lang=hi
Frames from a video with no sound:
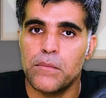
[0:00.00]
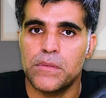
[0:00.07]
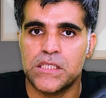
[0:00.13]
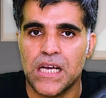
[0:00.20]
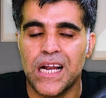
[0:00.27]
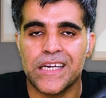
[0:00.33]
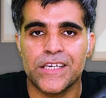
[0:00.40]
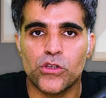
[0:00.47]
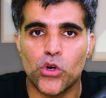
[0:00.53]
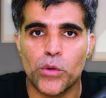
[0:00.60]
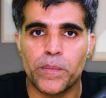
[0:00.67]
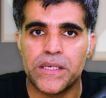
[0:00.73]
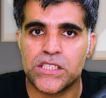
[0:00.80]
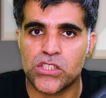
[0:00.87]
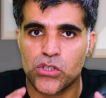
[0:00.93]
मिसाल के तौर
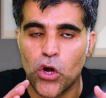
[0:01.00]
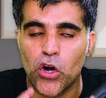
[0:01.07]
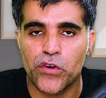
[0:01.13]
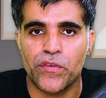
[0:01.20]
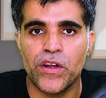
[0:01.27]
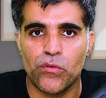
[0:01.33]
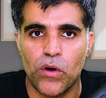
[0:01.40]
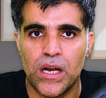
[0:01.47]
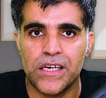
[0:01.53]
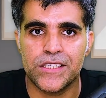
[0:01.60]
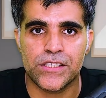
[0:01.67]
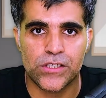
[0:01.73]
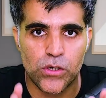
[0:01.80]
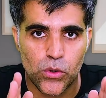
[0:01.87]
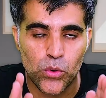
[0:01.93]
पे सॉफ्टवेयर
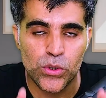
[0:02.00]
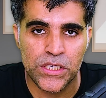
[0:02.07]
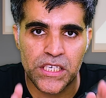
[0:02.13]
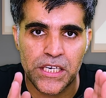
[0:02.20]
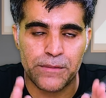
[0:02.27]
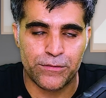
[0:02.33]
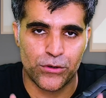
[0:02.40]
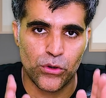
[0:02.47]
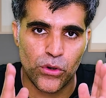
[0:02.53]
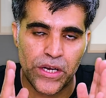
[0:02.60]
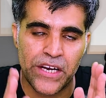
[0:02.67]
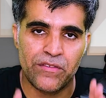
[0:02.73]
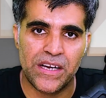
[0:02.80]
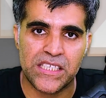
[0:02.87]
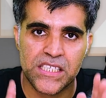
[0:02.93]
वॉलेट्स उन क्रिप्टो
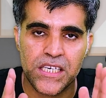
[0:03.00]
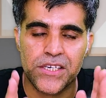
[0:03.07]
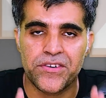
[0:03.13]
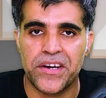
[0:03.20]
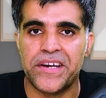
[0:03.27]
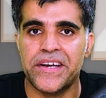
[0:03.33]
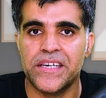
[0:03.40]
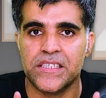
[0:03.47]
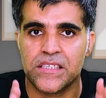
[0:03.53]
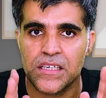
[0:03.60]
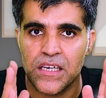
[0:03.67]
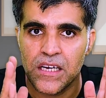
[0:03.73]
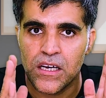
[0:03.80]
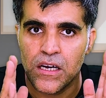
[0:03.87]
इन्वेस्टर ट्रेडर्स